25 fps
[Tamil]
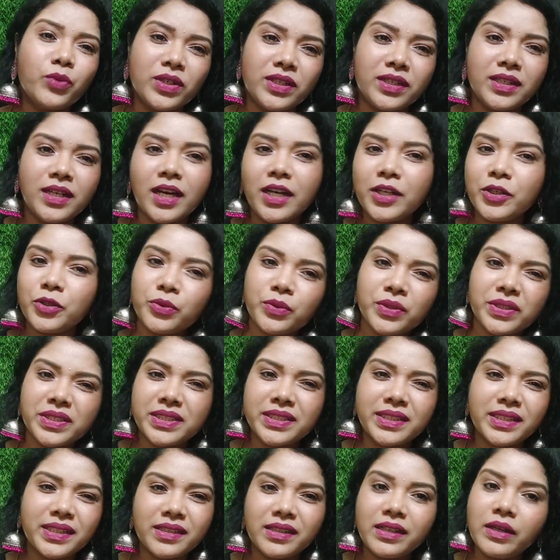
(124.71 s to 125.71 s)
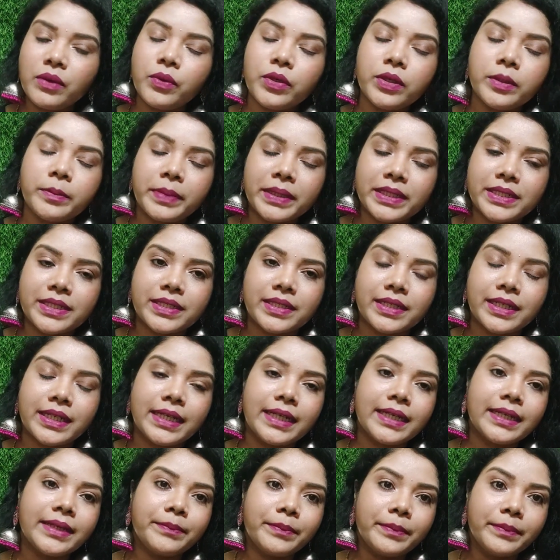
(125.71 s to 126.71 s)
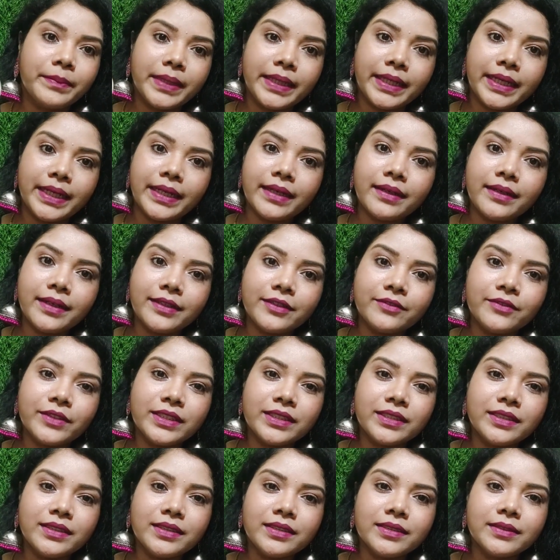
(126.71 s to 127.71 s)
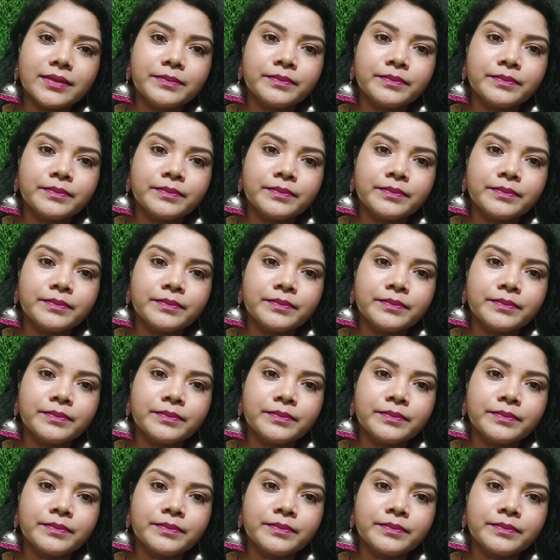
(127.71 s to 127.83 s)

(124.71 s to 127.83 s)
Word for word: ஒன் ஆர் டூ வச்சுக்கிறதுல ஒன்றும் பிரச்சனை இல்லை இப்போ ஏன்னா இது வந்து